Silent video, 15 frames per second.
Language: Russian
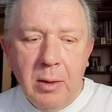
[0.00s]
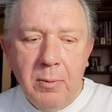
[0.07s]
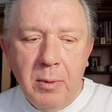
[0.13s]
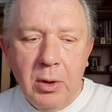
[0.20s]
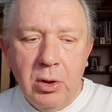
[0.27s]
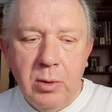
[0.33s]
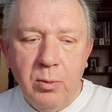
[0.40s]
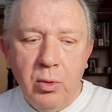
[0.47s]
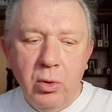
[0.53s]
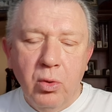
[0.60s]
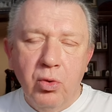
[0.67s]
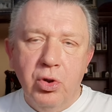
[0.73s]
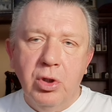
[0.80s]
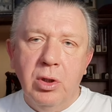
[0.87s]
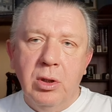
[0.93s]
Поэтому
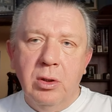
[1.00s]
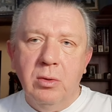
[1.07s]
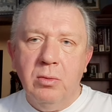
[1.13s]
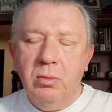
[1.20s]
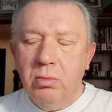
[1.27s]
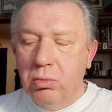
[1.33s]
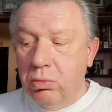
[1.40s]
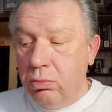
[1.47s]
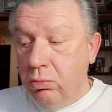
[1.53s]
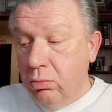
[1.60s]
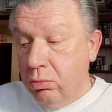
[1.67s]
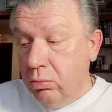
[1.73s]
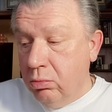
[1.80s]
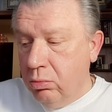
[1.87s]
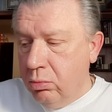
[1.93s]
лучше,
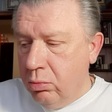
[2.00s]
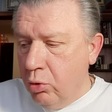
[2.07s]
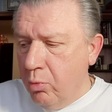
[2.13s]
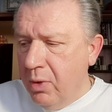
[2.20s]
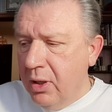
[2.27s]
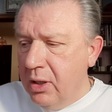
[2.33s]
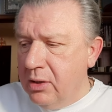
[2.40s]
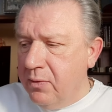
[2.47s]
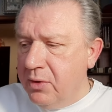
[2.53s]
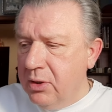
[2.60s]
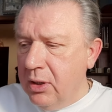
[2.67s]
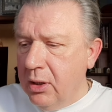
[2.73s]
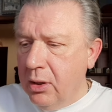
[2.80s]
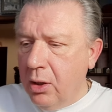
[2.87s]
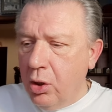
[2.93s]
ну, молиться
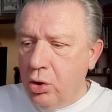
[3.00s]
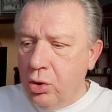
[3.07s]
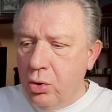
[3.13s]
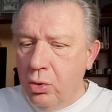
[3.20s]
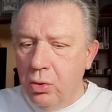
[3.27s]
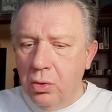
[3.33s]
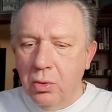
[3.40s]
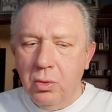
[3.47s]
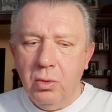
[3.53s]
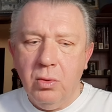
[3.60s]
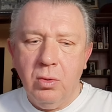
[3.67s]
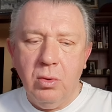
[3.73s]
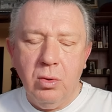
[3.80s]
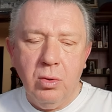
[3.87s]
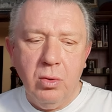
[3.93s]
всегда хорошо,
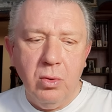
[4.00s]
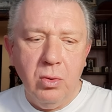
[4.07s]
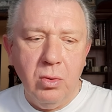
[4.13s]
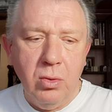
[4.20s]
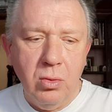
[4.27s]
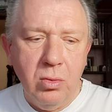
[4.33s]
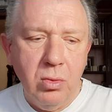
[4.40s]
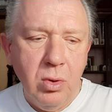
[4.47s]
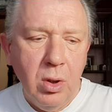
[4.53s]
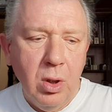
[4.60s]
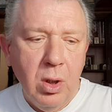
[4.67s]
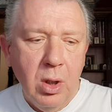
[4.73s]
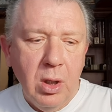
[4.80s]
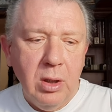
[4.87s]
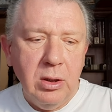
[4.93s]
но
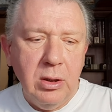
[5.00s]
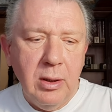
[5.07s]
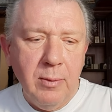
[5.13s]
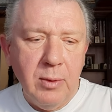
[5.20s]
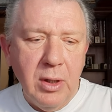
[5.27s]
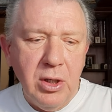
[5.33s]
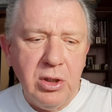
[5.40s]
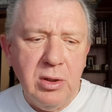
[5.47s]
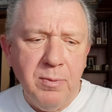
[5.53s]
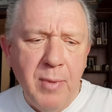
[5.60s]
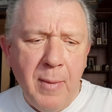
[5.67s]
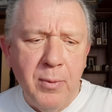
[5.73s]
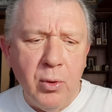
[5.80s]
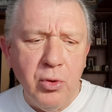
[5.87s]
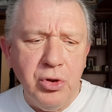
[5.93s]
там, конечно,
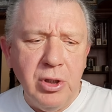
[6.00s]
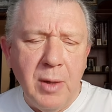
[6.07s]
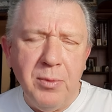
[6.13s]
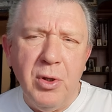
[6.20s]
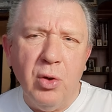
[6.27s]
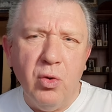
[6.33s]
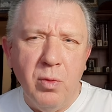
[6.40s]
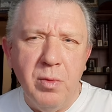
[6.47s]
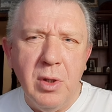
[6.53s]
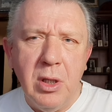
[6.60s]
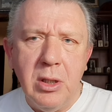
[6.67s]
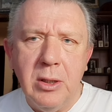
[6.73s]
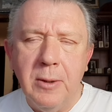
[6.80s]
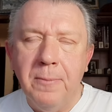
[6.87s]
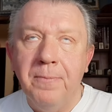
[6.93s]
попроще аптеку
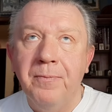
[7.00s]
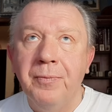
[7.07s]
берите.